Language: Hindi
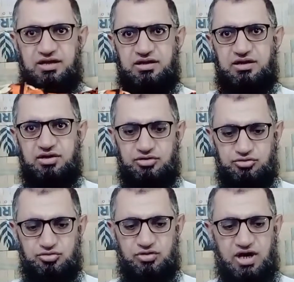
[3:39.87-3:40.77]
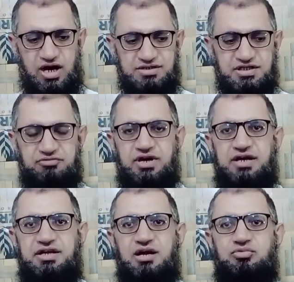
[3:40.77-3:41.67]
हैं तो आज की
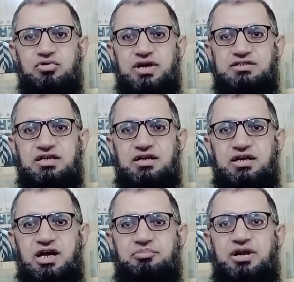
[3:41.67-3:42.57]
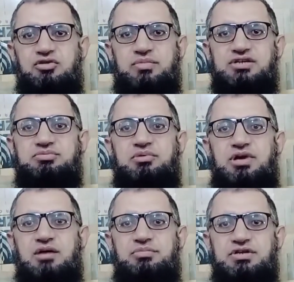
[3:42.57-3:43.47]
वैरायटी आपको कैसी लगी आपने कमेंट्स में
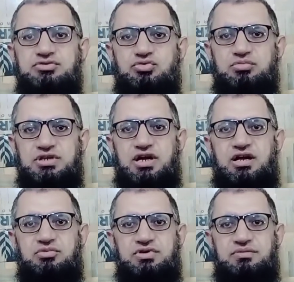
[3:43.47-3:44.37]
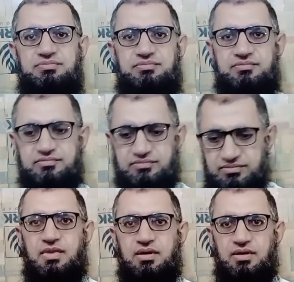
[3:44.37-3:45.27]
भी आपने ज़रूर बताना है मुझे
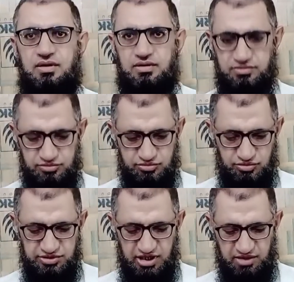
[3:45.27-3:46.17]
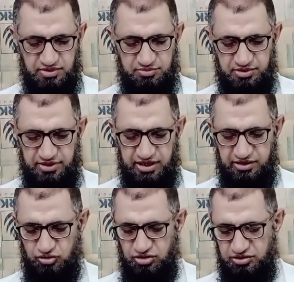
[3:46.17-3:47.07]
तो जनाब अभी मैं
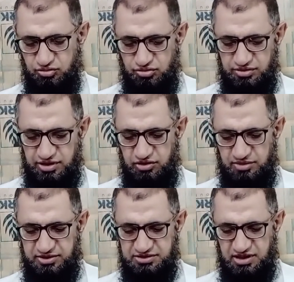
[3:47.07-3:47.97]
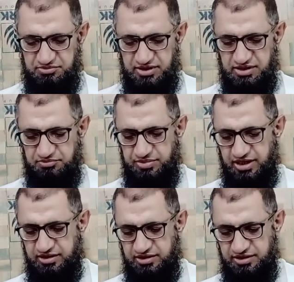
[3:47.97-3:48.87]
एक और खोल रहा हूँ आपके सामने
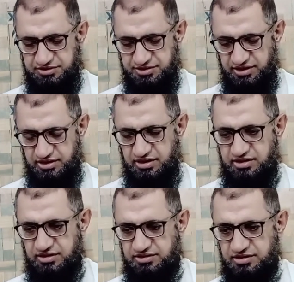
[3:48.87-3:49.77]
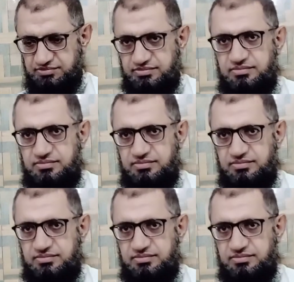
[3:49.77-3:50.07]
पैकेट ये देखिए जी